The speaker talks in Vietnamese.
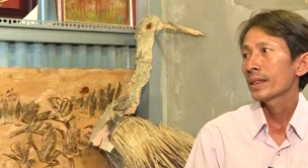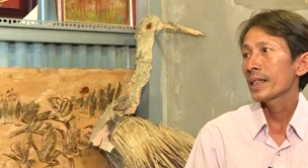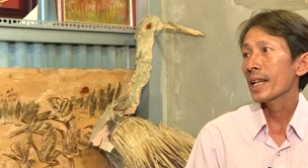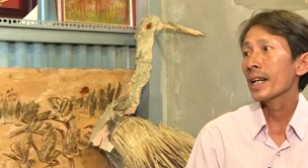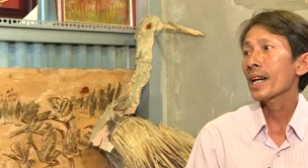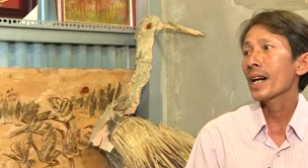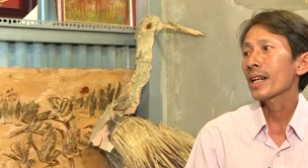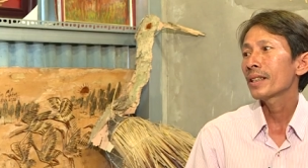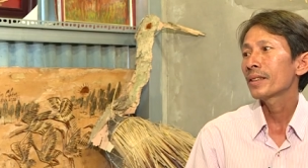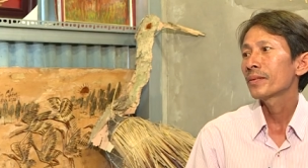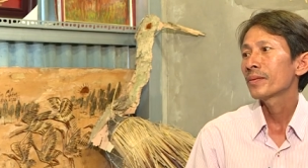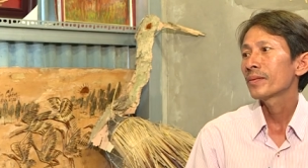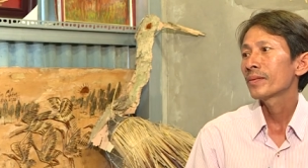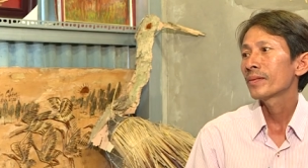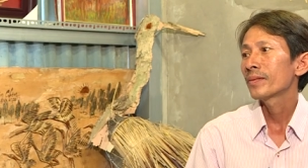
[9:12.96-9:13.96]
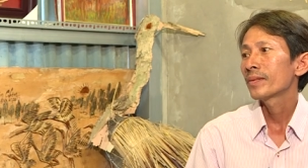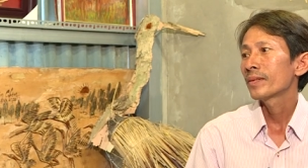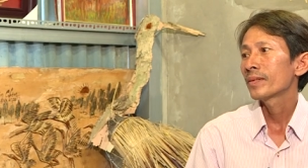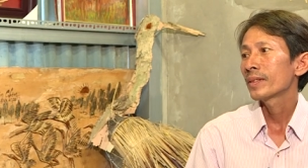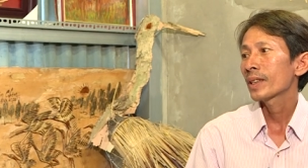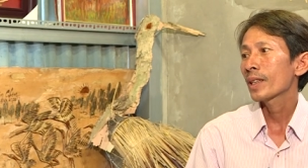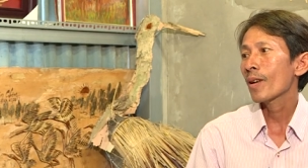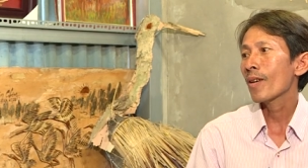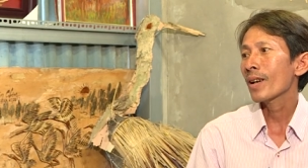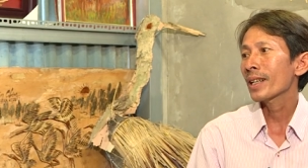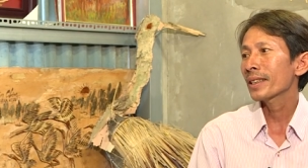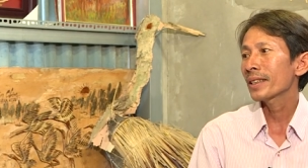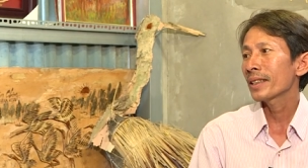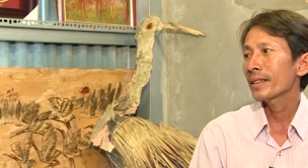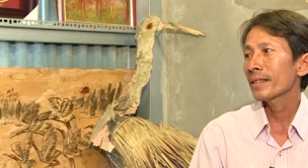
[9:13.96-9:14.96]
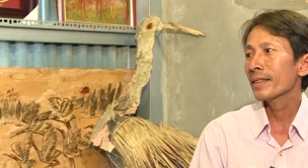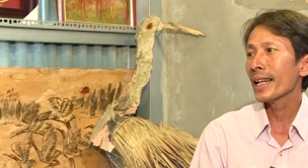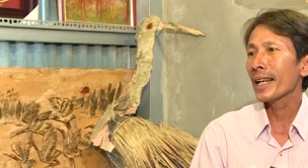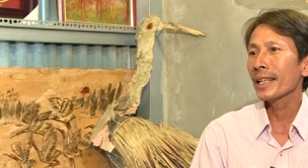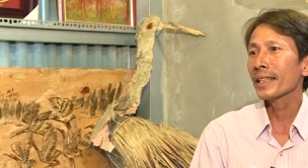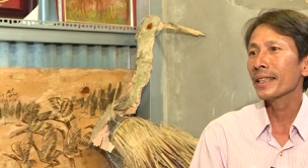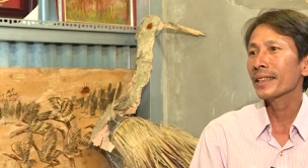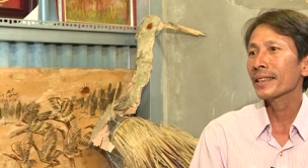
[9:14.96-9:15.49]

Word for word: dán nền, con thì nó cắt.